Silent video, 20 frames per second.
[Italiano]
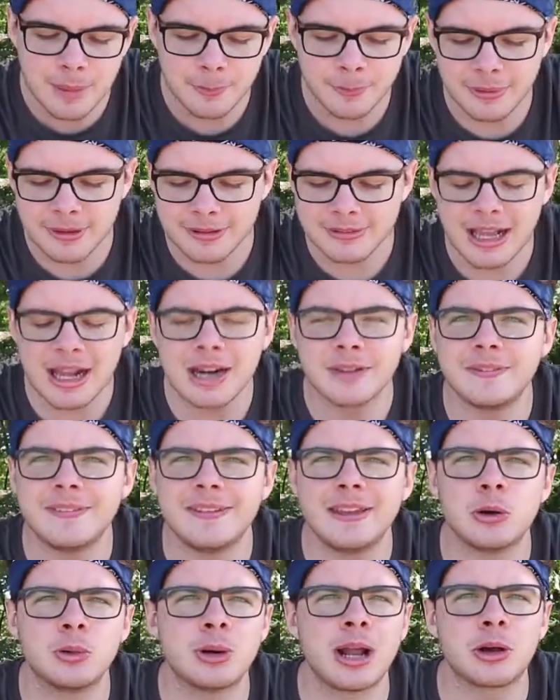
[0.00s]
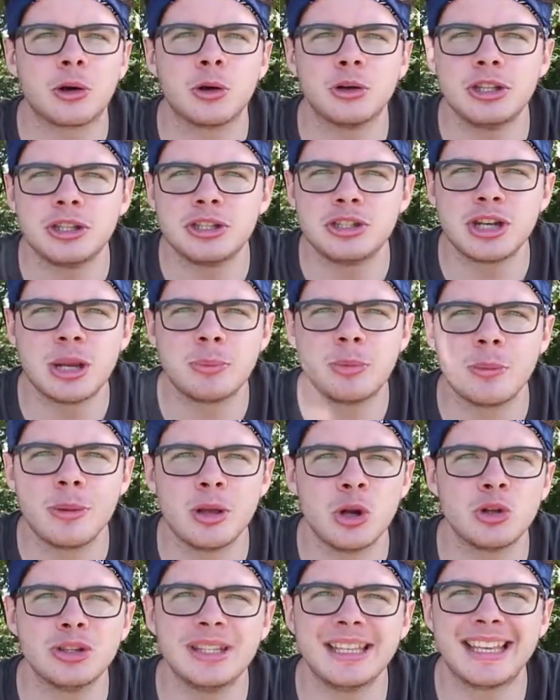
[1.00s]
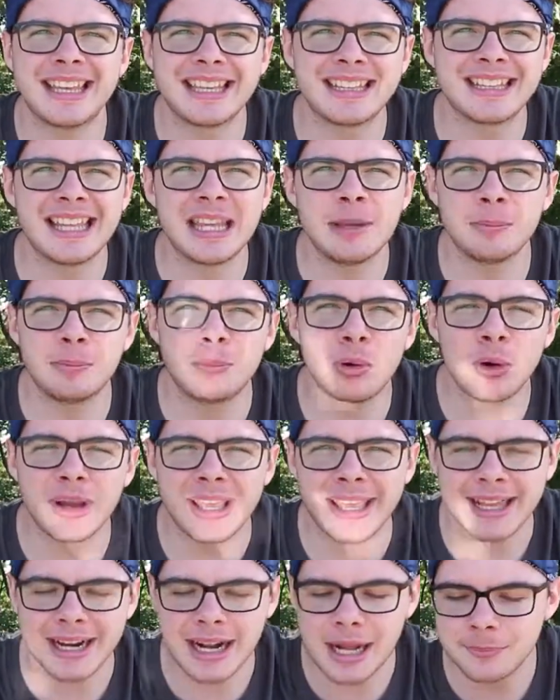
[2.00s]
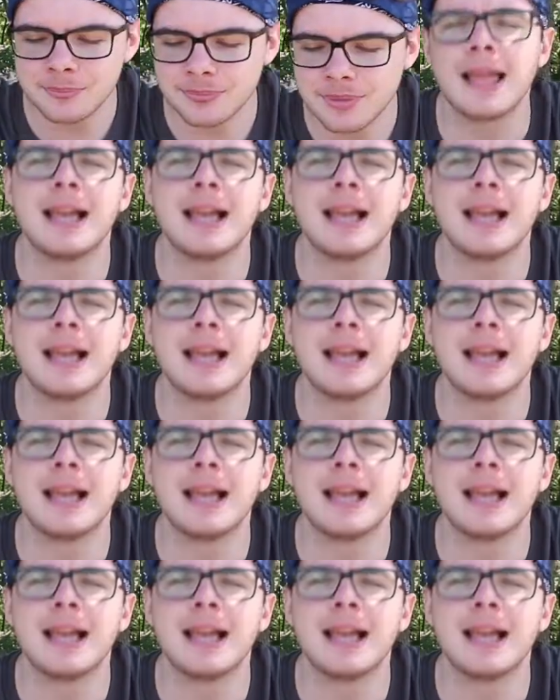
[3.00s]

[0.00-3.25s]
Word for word: Per darvi una cognizione più o meno di che tempo era,